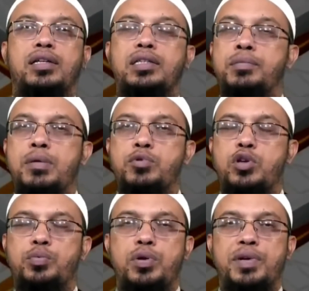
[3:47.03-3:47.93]
চামড়ার
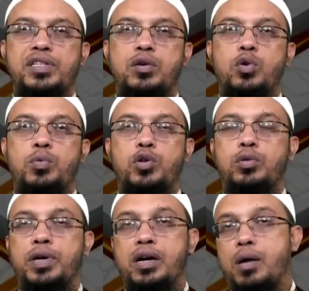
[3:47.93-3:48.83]
মোজার উপরে মাছা করব
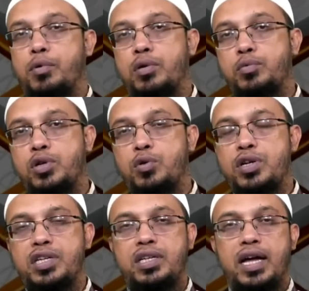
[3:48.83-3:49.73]
অথবা কাপড়ের মোজা
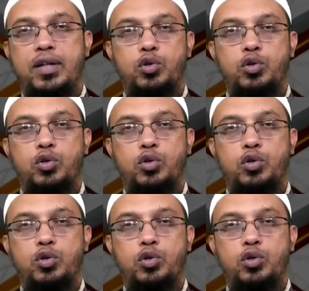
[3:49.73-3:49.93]
হলে সেটি